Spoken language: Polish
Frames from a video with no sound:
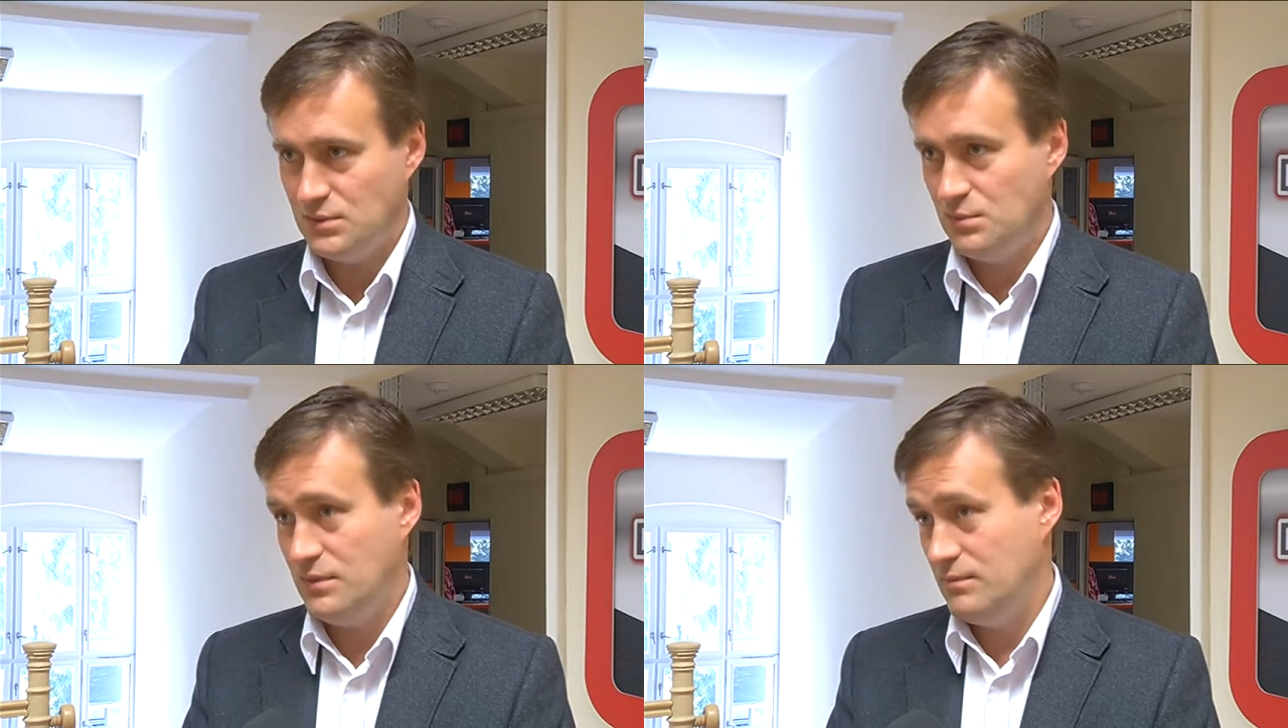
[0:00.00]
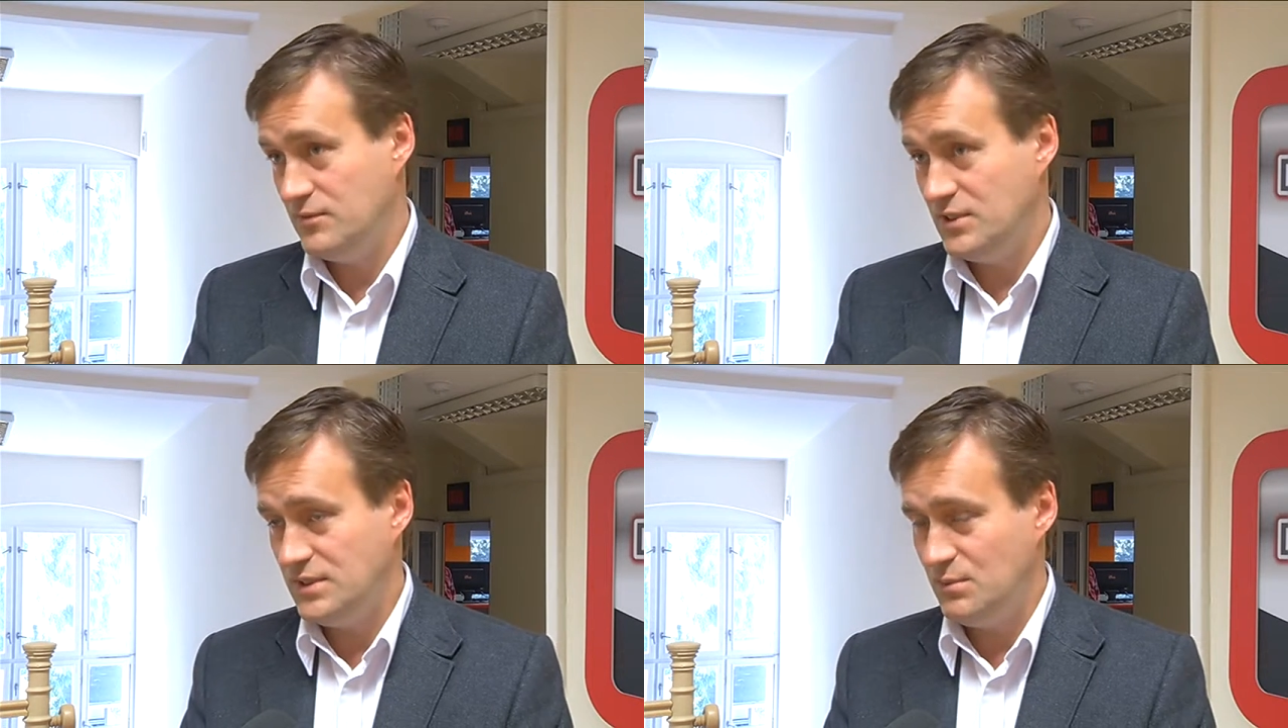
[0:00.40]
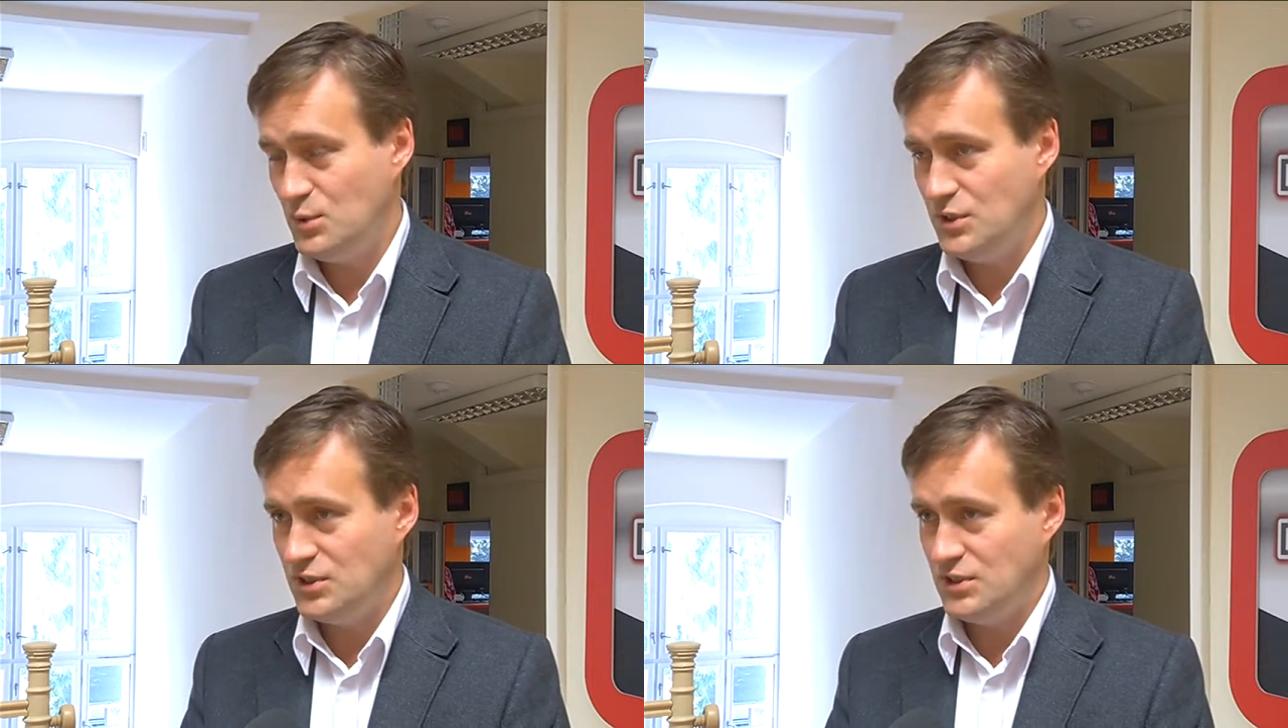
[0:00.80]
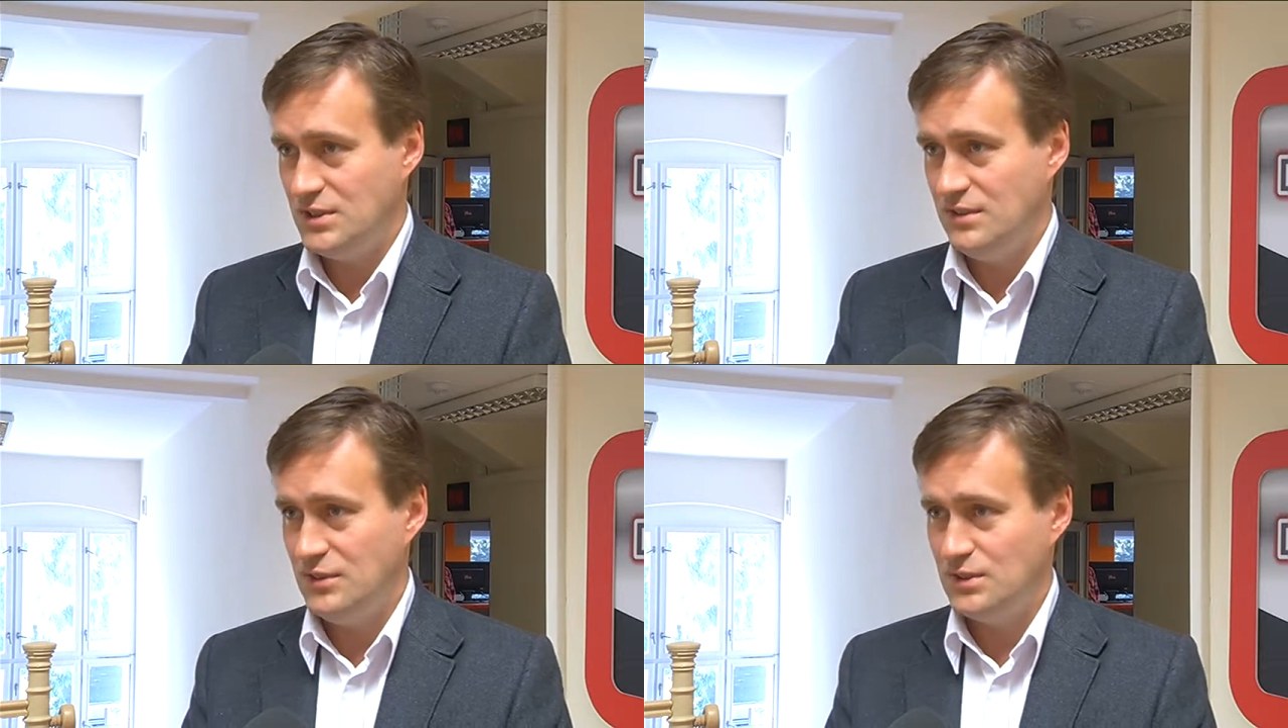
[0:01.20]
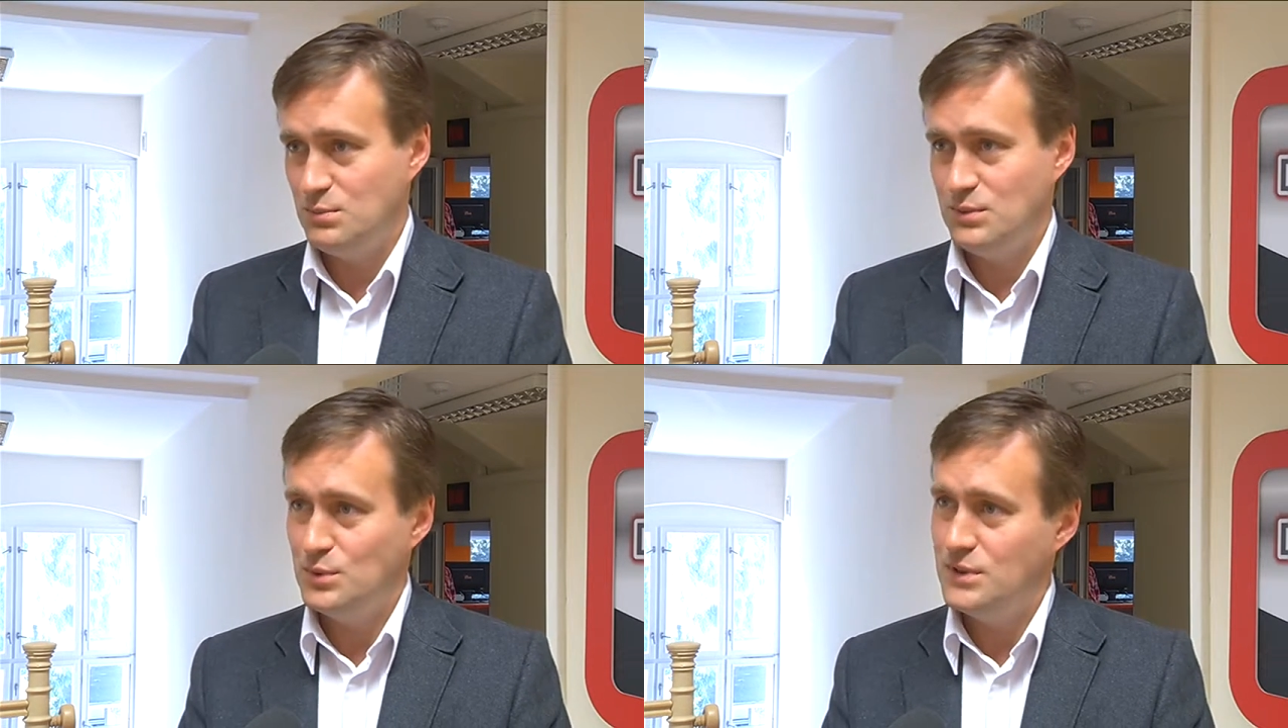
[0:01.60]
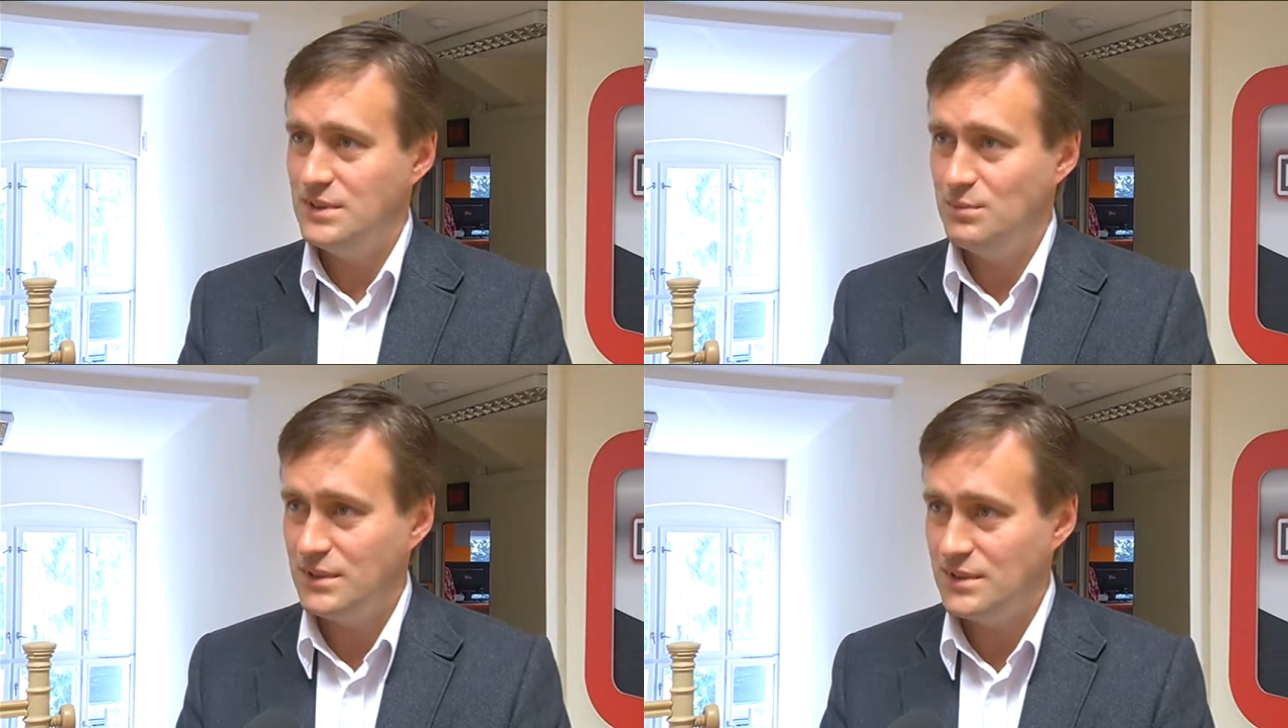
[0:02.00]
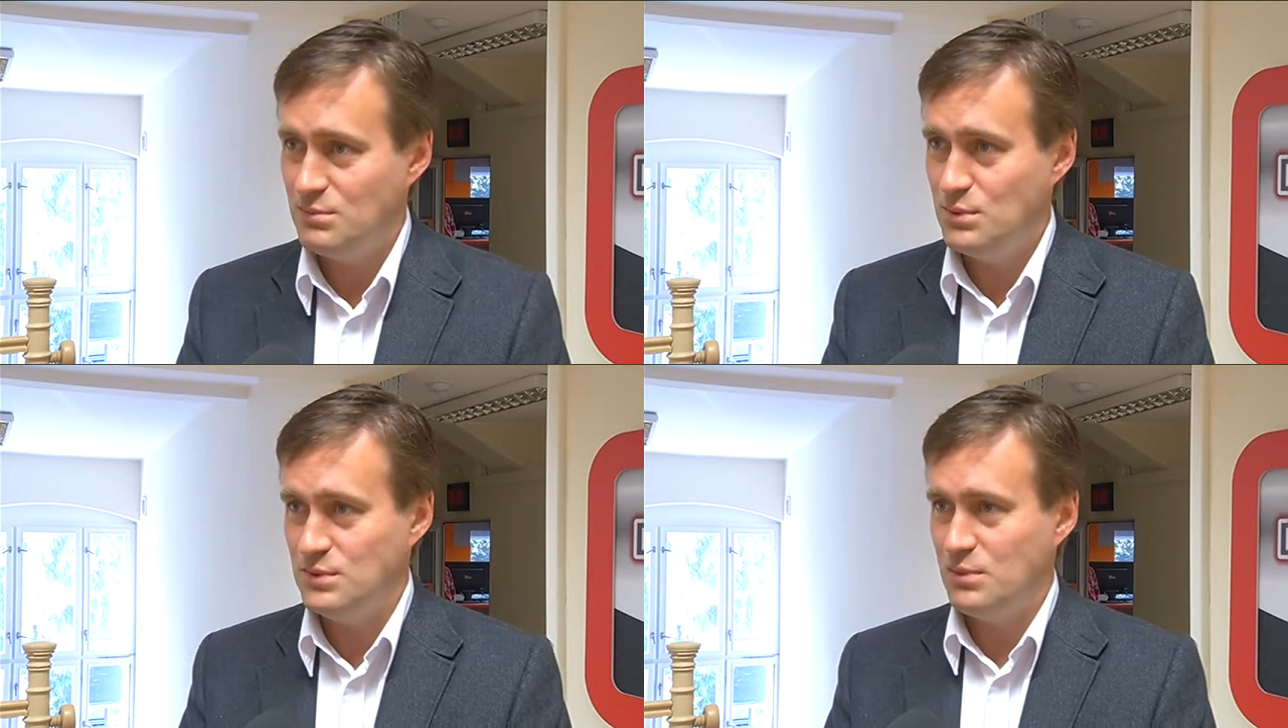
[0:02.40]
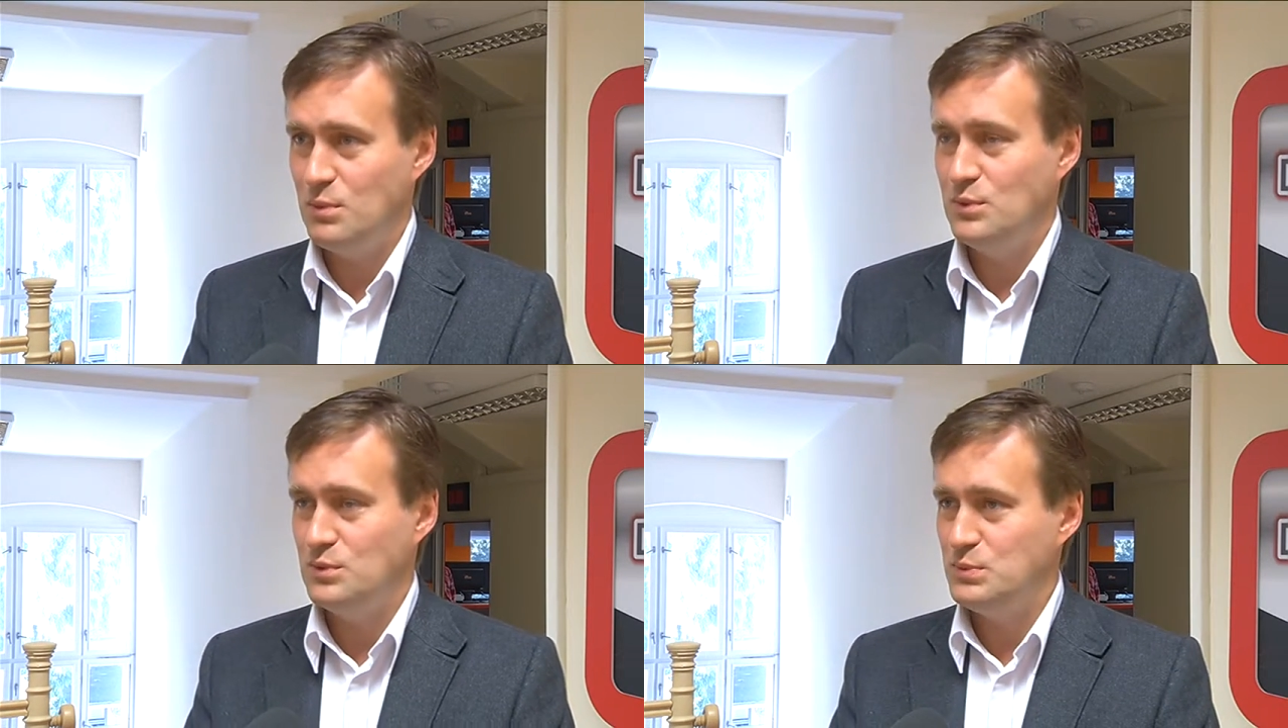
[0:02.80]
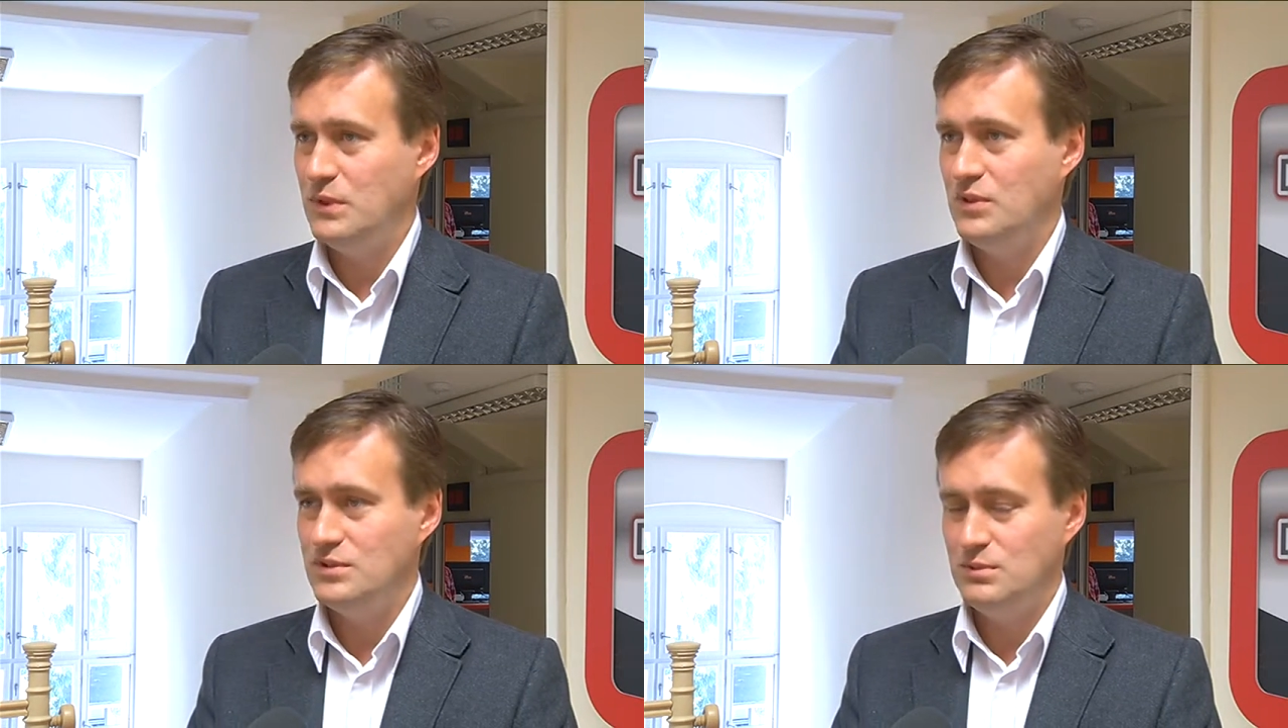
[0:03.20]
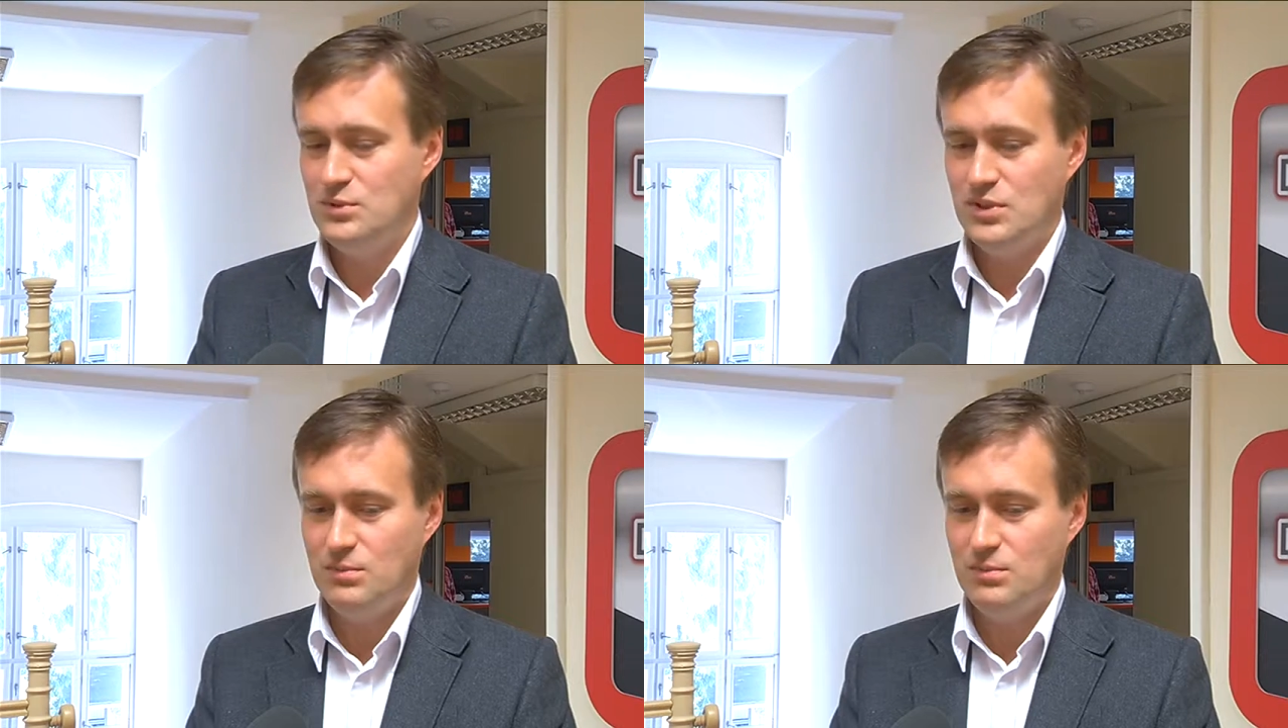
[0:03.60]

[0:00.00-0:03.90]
żeby wszyscy byli szczęśliwi, żeby ulice miasta były zapełnione śmiechającymi się